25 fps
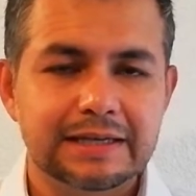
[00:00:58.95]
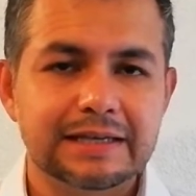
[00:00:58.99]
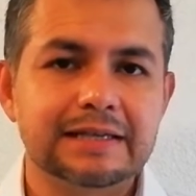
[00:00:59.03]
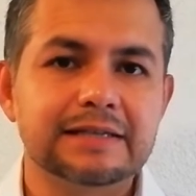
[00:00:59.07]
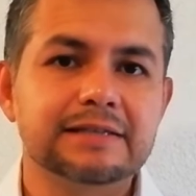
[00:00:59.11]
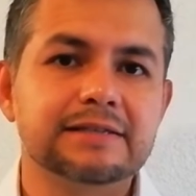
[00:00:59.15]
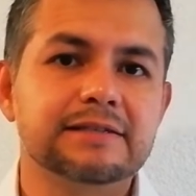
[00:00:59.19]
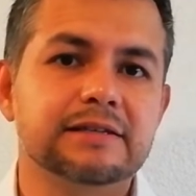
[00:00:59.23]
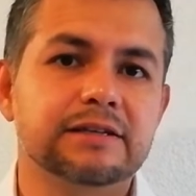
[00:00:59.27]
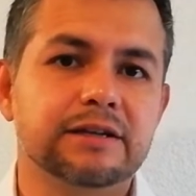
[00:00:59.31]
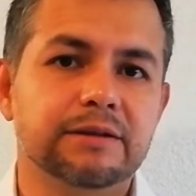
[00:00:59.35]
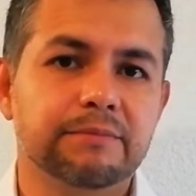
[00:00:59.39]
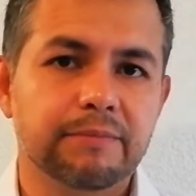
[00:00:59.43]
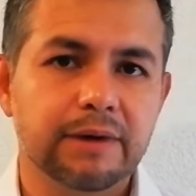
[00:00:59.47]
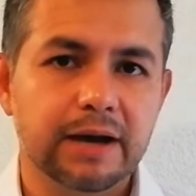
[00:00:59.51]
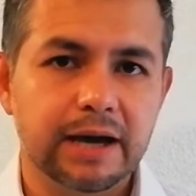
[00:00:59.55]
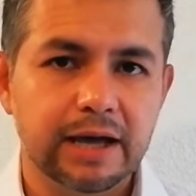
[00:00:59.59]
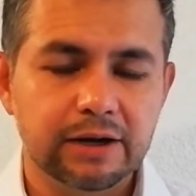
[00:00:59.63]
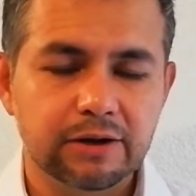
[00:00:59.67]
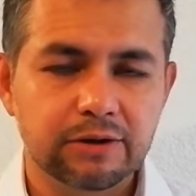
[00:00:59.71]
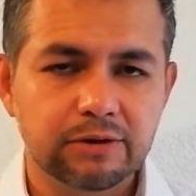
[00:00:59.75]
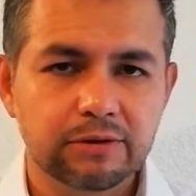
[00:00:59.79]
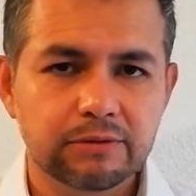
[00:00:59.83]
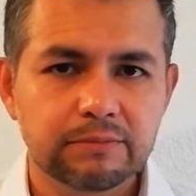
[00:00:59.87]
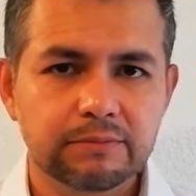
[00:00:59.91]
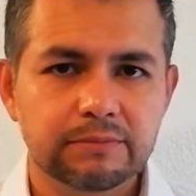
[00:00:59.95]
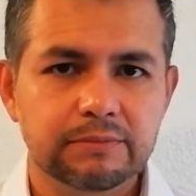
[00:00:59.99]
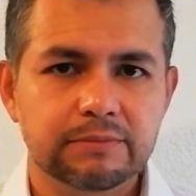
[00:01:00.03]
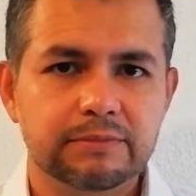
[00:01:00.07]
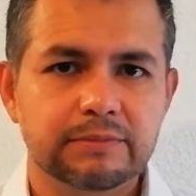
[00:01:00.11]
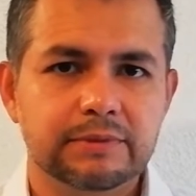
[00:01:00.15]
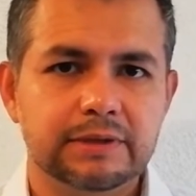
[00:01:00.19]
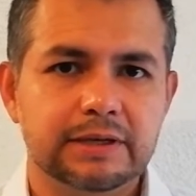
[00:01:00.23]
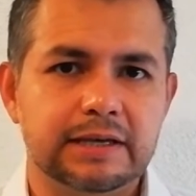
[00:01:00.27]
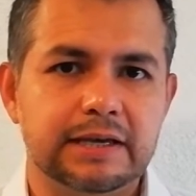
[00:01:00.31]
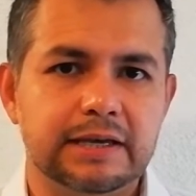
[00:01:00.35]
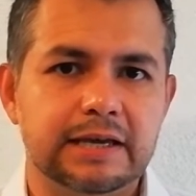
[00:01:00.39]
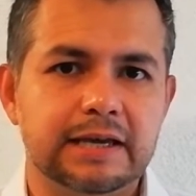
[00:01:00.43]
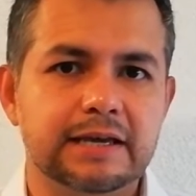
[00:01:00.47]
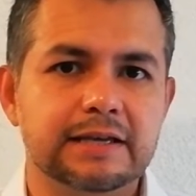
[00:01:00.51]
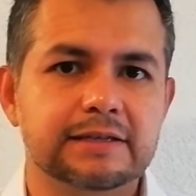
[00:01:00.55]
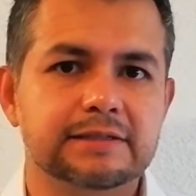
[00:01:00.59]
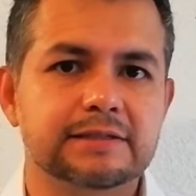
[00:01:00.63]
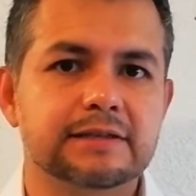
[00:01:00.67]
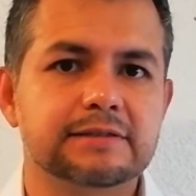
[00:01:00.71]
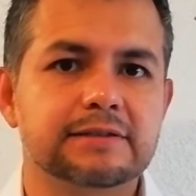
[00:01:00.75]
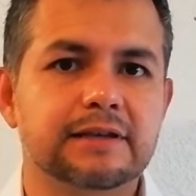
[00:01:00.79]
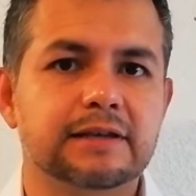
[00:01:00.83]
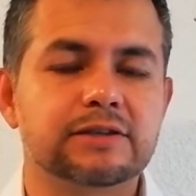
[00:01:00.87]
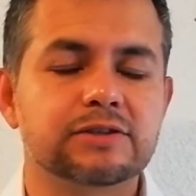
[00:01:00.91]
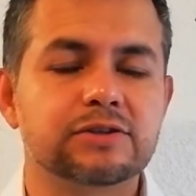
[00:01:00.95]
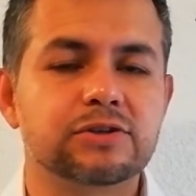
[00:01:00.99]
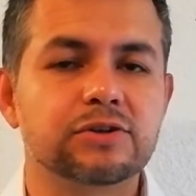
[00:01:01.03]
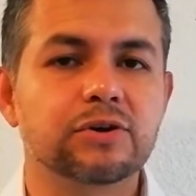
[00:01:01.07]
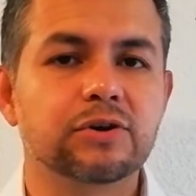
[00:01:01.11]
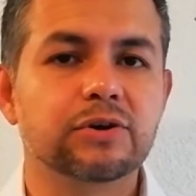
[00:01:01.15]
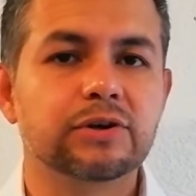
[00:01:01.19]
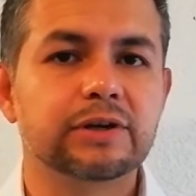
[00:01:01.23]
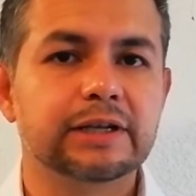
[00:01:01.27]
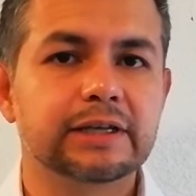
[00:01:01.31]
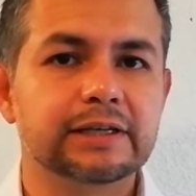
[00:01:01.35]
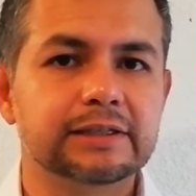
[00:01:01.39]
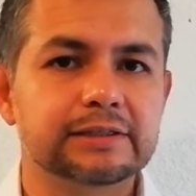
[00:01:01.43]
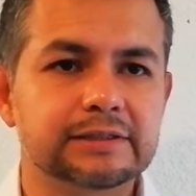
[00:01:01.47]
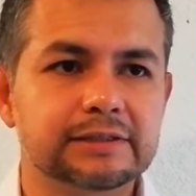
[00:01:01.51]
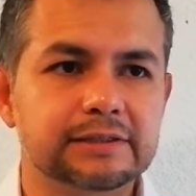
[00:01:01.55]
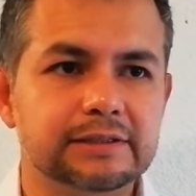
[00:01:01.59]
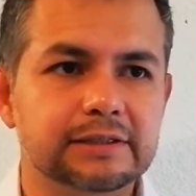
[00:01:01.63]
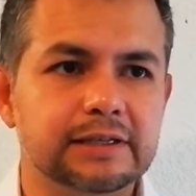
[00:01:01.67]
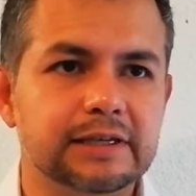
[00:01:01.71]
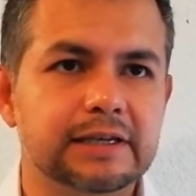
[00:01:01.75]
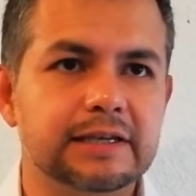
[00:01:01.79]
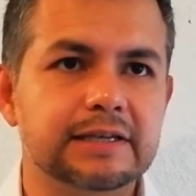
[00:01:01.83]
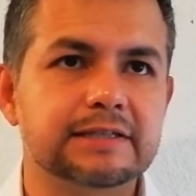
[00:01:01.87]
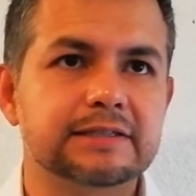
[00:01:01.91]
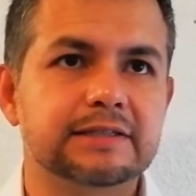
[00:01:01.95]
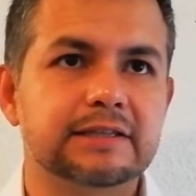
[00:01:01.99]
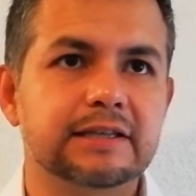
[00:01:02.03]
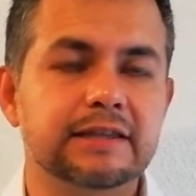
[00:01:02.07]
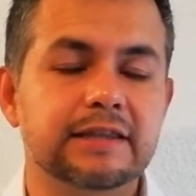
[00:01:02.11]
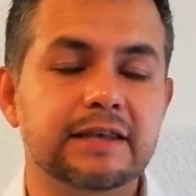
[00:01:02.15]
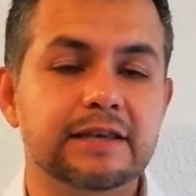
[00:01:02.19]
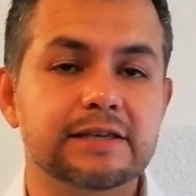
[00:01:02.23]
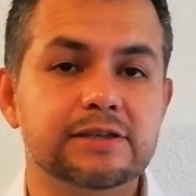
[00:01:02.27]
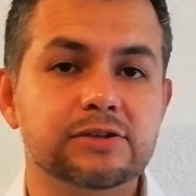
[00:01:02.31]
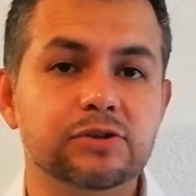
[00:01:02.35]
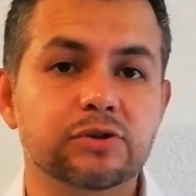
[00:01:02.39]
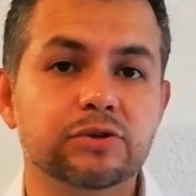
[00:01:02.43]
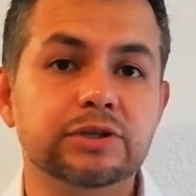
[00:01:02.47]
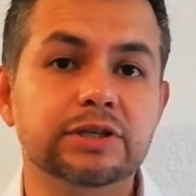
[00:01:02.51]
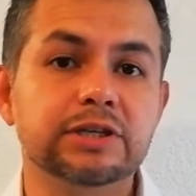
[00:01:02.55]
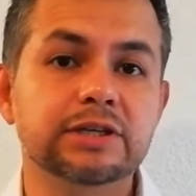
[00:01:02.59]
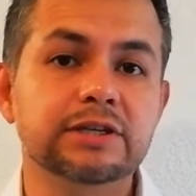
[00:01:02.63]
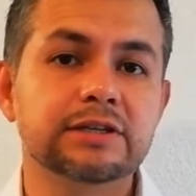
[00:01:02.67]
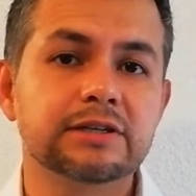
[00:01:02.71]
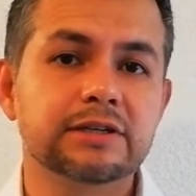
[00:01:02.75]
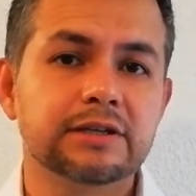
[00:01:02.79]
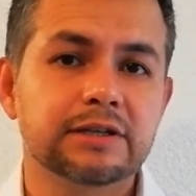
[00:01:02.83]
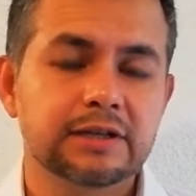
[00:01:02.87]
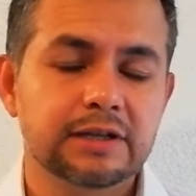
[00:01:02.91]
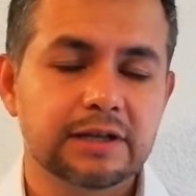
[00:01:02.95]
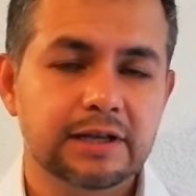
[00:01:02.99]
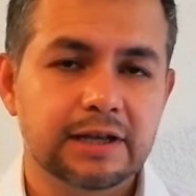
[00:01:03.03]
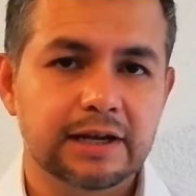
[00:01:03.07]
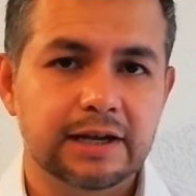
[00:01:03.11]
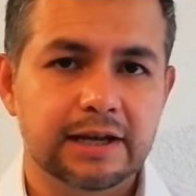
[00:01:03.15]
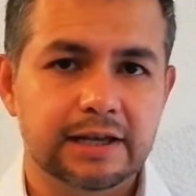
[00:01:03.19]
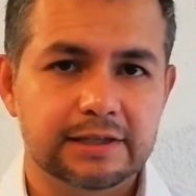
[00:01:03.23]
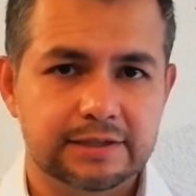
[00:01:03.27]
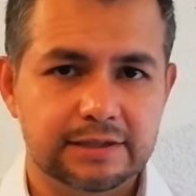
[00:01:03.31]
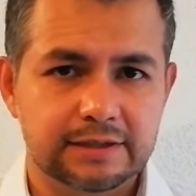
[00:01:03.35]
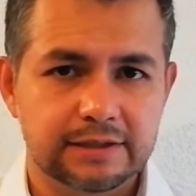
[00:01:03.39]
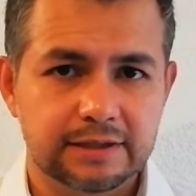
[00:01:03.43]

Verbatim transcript: Sin embargo, estas acciones, este desoír las